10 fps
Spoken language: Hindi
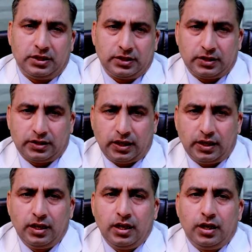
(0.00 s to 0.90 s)
मदद करता
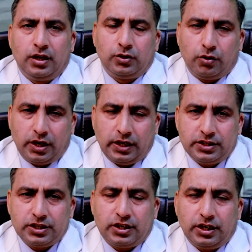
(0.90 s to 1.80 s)
है तो हरी
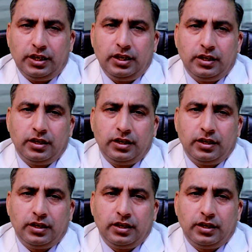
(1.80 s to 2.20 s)
चटनी